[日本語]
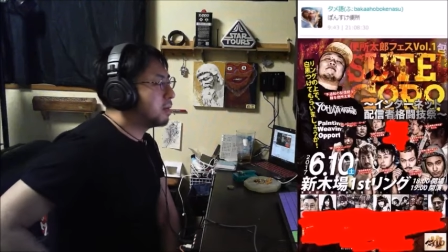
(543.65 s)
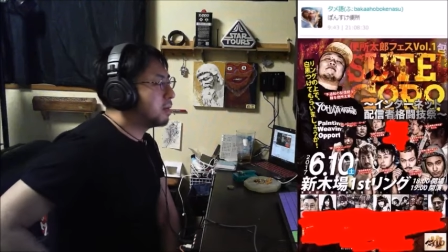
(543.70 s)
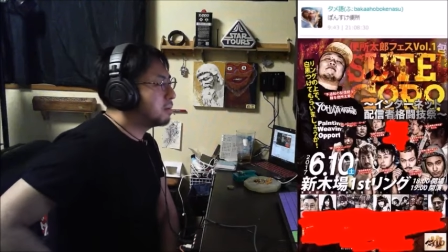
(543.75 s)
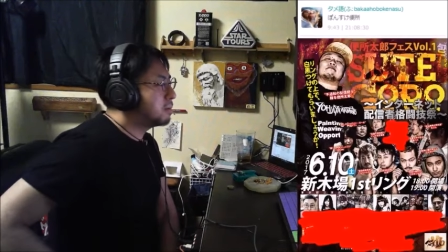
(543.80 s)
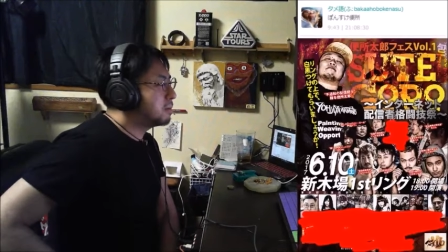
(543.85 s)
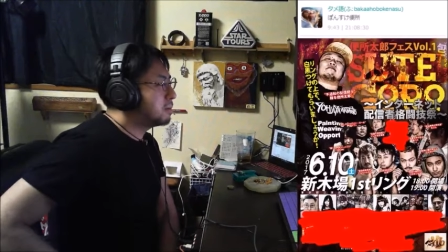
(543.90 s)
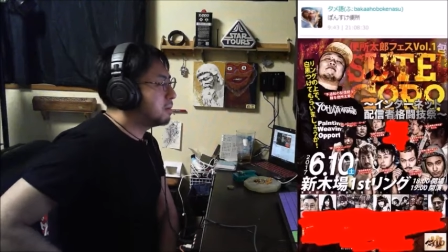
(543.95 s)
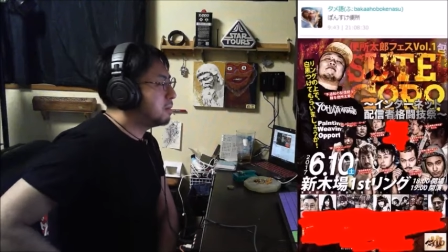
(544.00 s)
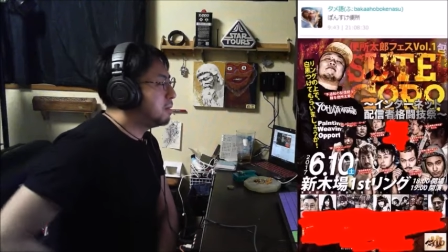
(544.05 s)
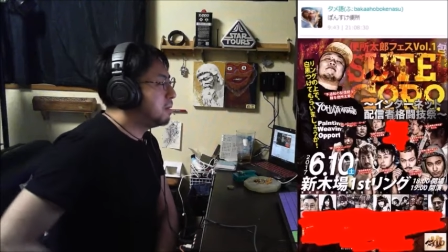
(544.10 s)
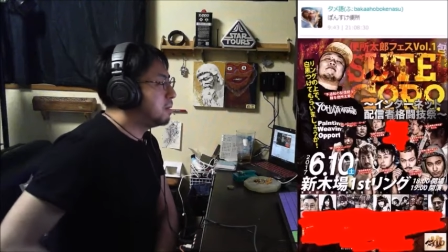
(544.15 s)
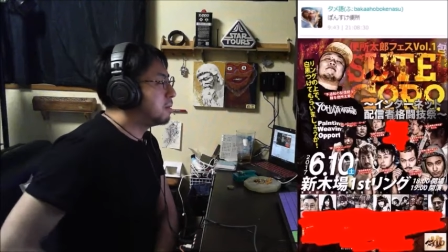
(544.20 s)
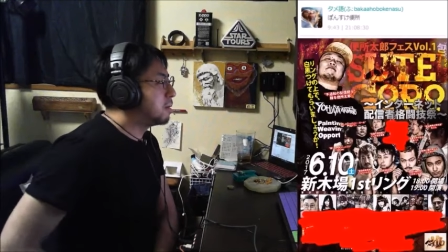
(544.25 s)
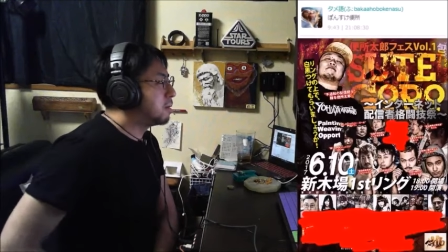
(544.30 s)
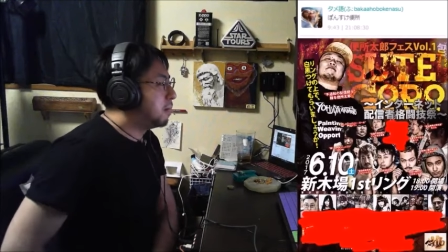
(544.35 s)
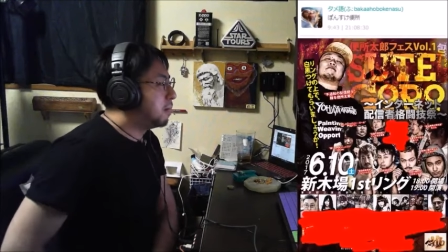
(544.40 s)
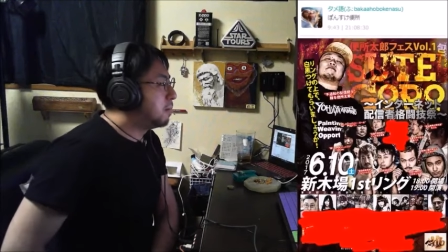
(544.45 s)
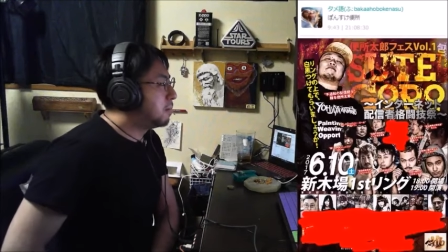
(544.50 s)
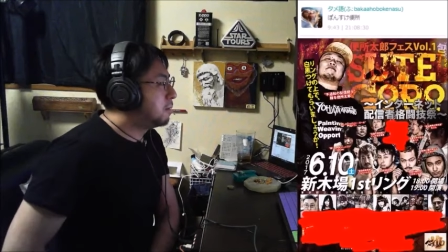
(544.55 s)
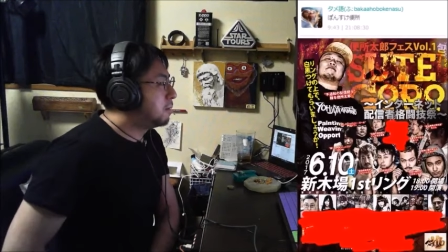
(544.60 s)
俺結構
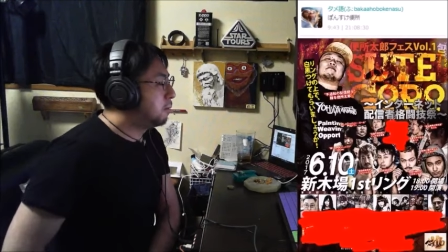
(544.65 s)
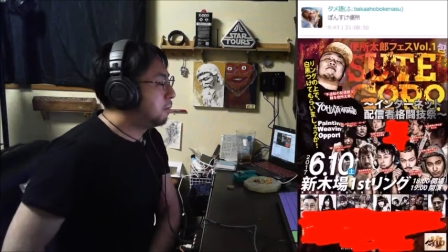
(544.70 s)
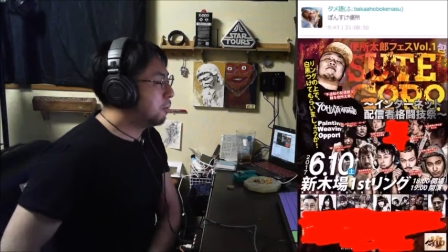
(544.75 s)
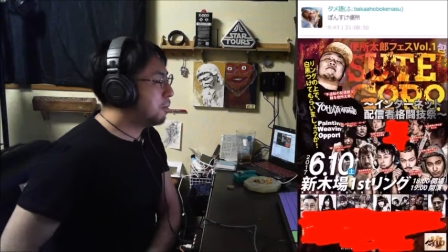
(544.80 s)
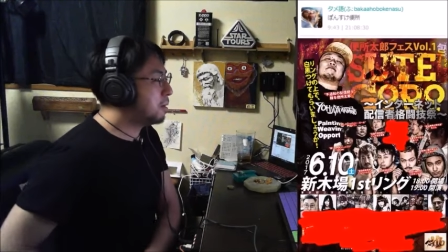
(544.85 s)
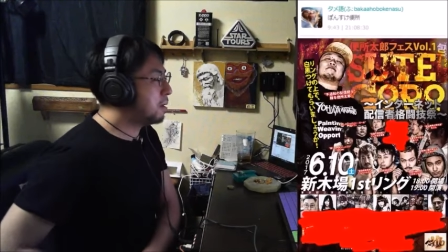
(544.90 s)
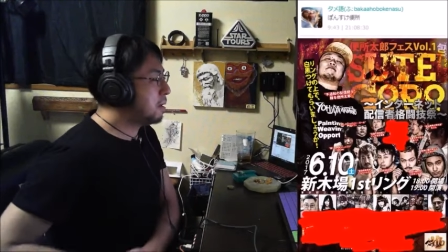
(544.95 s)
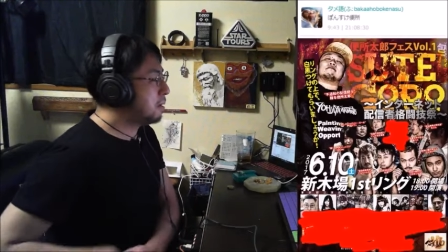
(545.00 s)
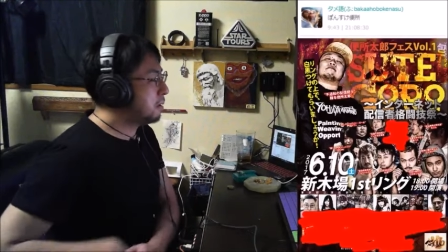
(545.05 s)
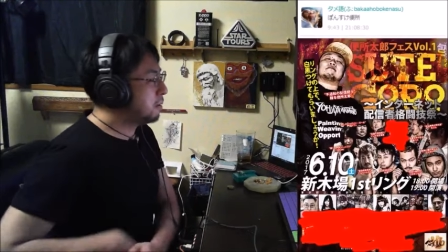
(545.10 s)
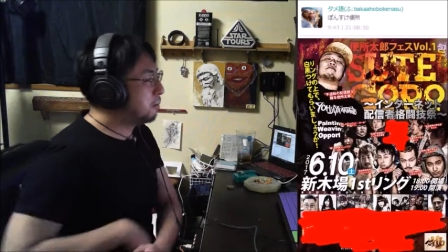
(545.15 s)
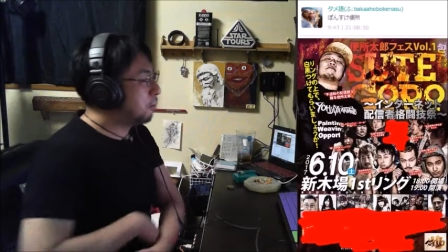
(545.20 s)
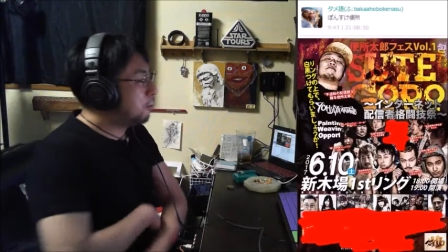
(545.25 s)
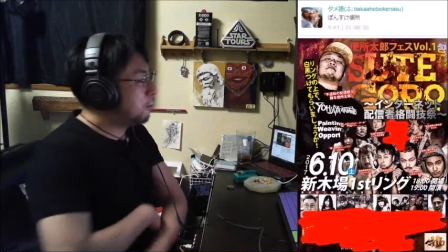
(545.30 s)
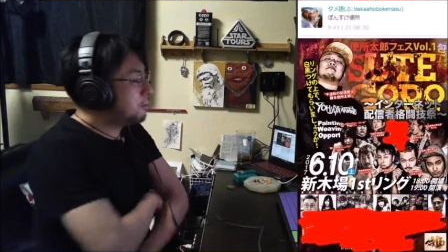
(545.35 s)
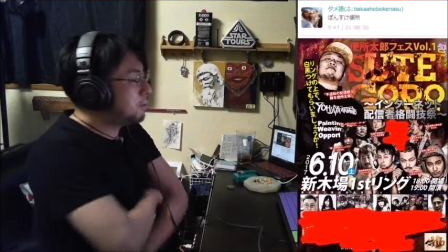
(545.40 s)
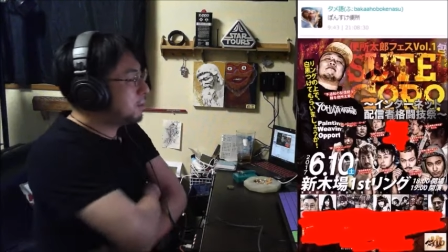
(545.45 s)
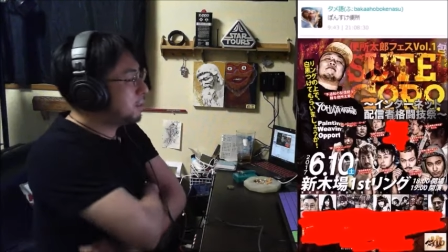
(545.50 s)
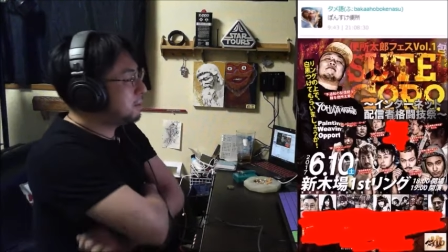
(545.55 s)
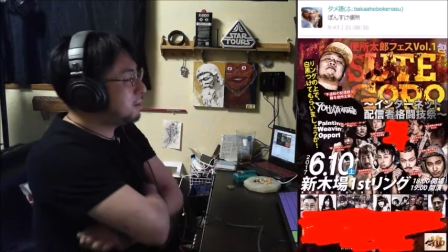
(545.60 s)
本格的な試合は
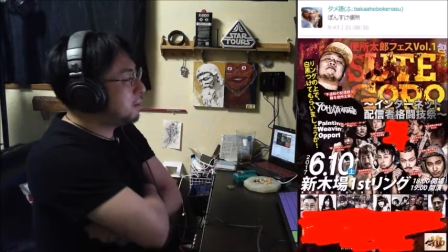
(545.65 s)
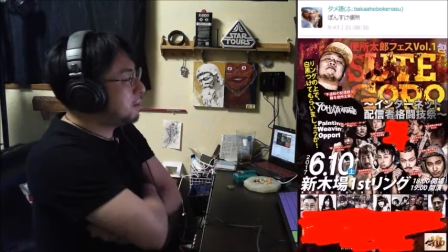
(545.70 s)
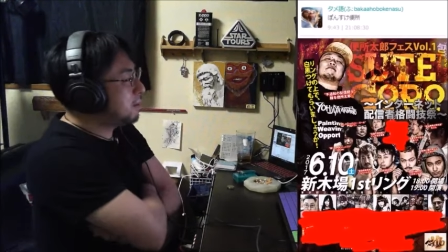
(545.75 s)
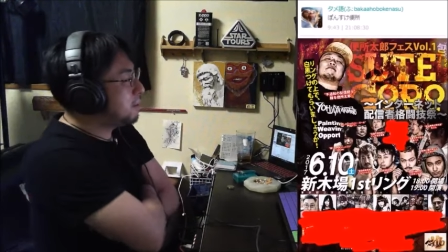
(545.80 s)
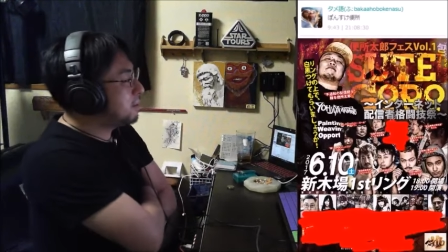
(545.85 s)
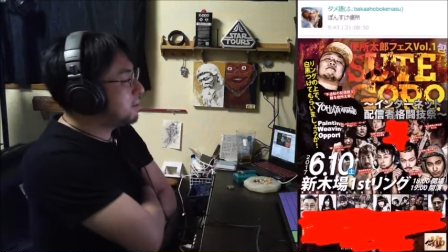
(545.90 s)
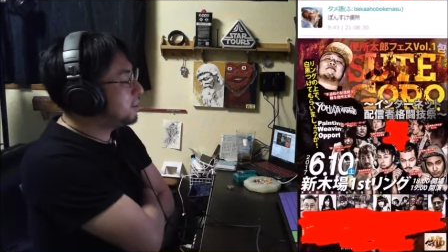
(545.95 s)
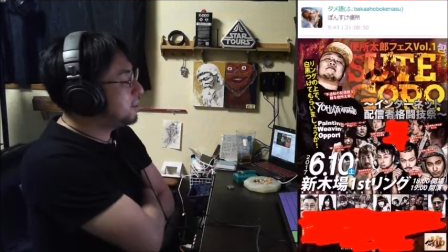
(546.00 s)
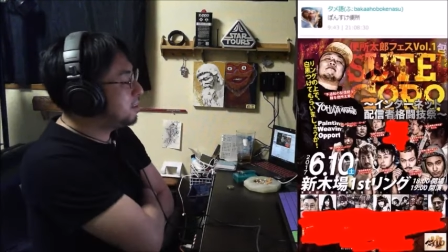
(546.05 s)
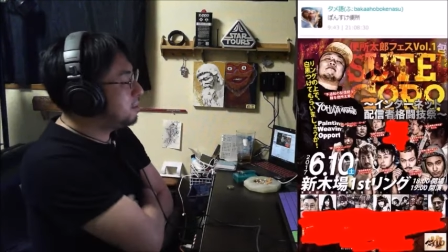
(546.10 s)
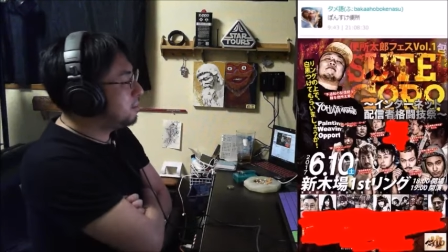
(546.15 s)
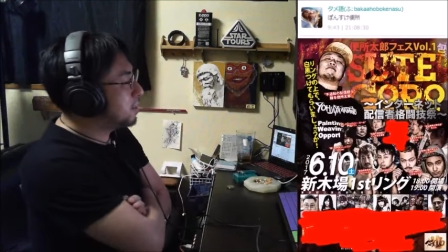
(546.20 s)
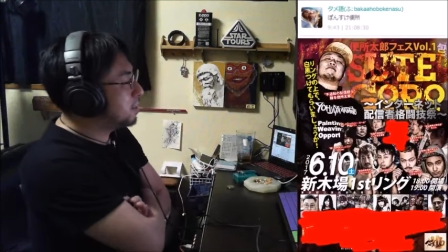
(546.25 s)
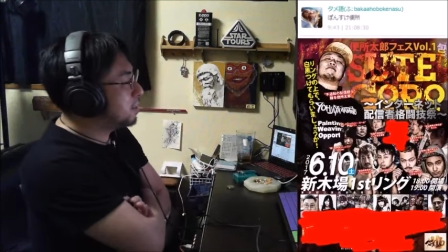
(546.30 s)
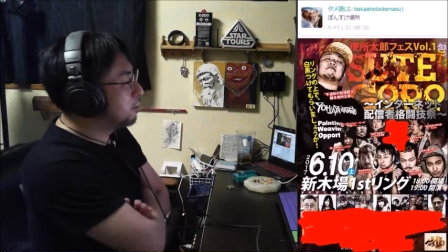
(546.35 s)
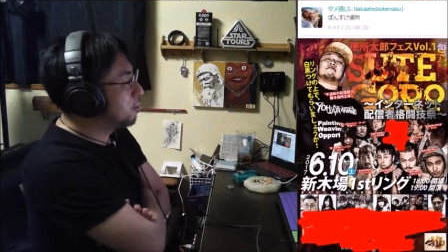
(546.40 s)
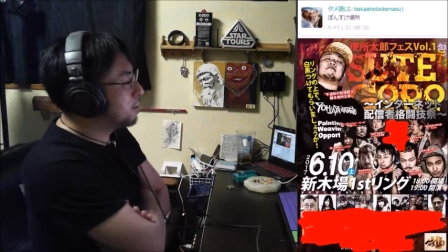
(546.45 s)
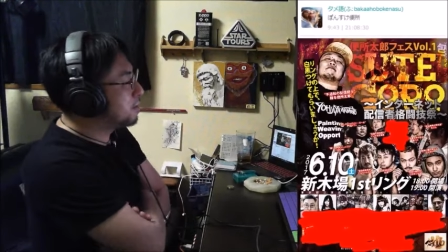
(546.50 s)
ドレさんとか